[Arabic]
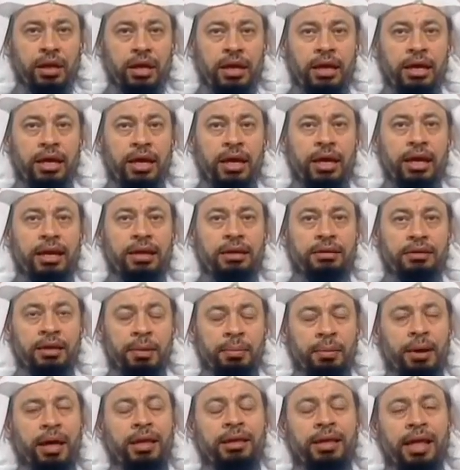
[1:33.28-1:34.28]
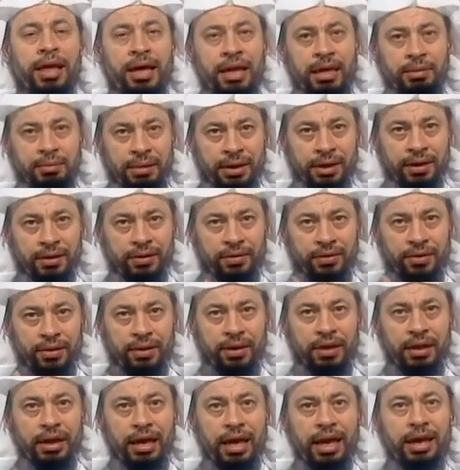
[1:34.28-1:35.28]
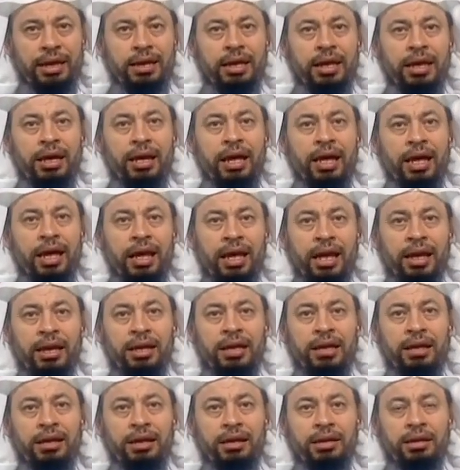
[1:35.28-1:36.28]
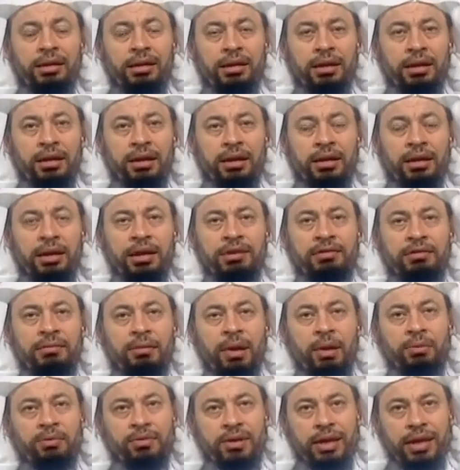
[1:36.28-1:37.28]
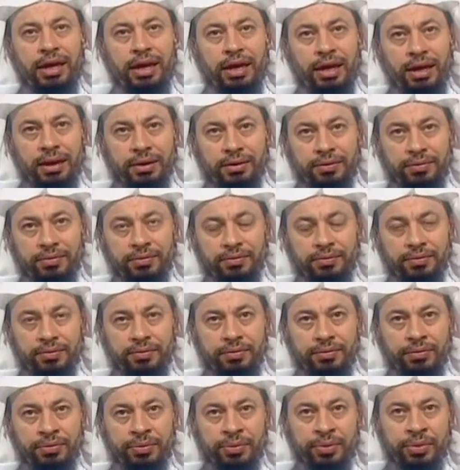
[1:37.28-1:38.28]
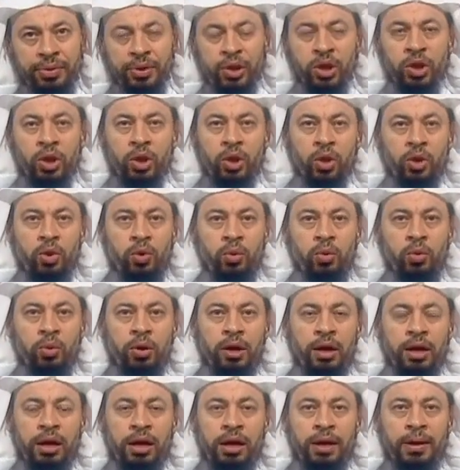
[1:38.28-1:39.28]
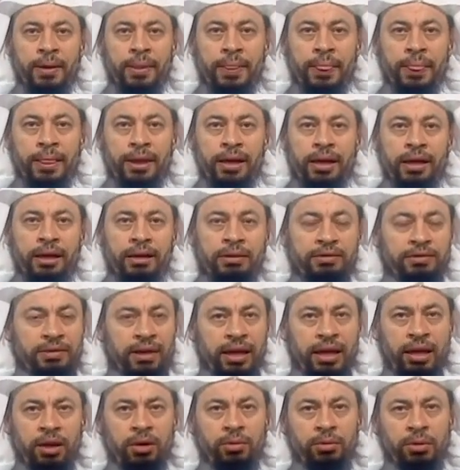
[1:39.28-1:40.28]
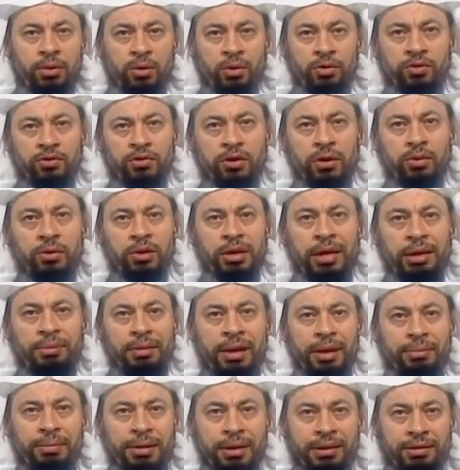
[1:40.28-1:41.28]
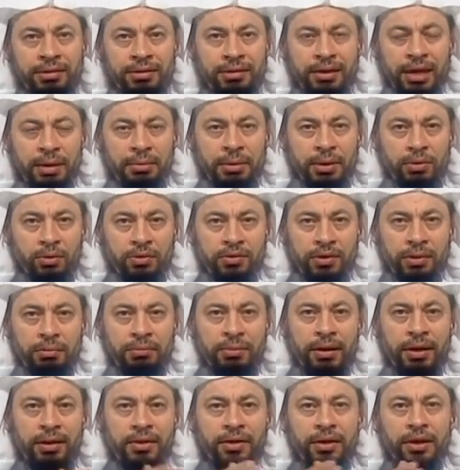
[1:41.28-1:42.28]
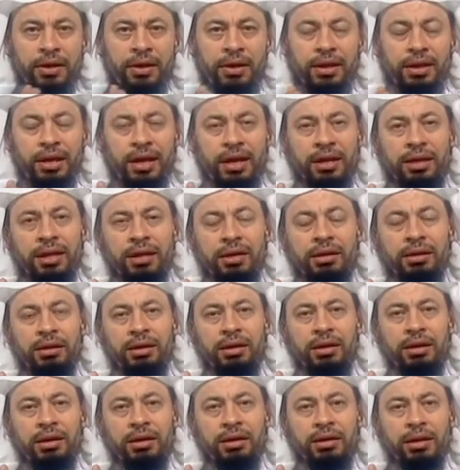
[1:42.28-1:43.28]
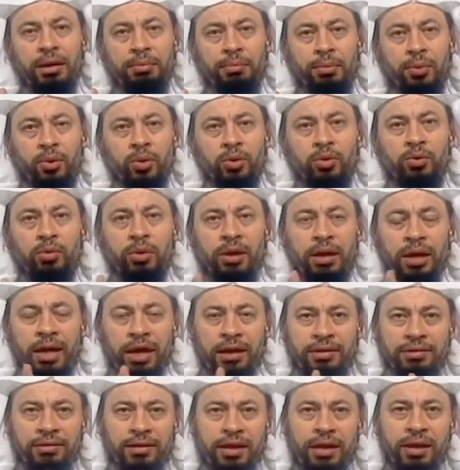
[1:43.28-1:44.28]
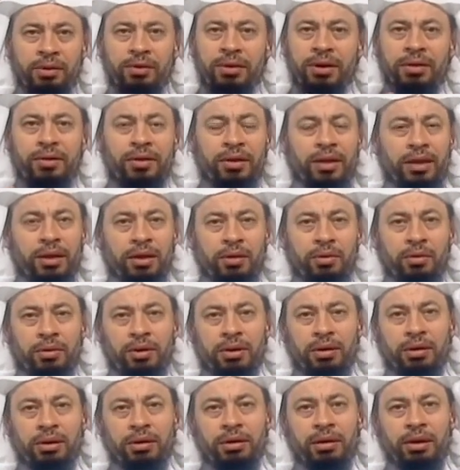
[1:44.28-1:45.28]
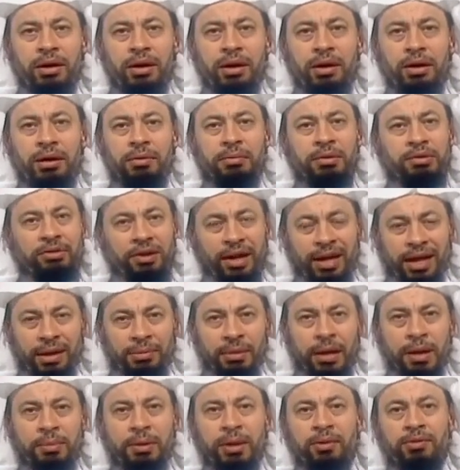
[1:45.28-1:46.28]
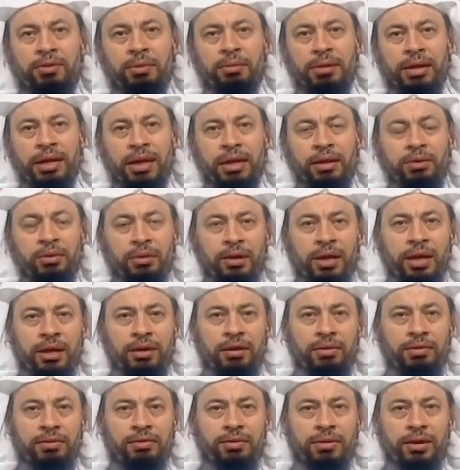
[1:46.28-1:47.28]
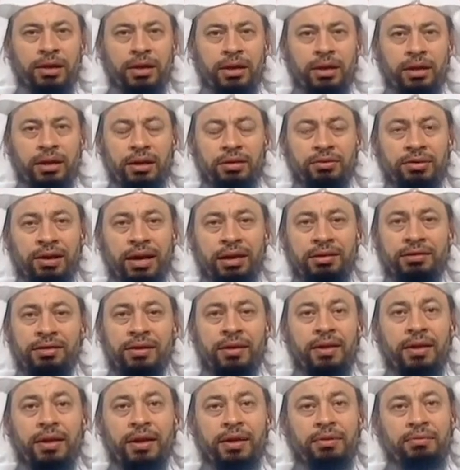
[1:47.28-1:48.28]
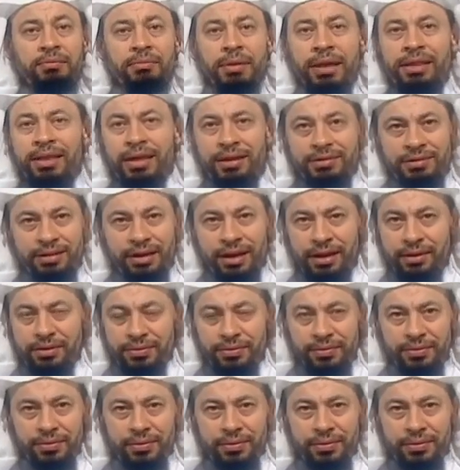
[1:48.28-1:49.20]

هي تبقى دائما أن الأهالي آه، ليس معهم سلاح وسلاحهم العصي والنبابيت كما تسمى يعني آه، النبوت والعصا والمشعاب كما نسميه نحن هنا في الحجاز ماذا يصنع؟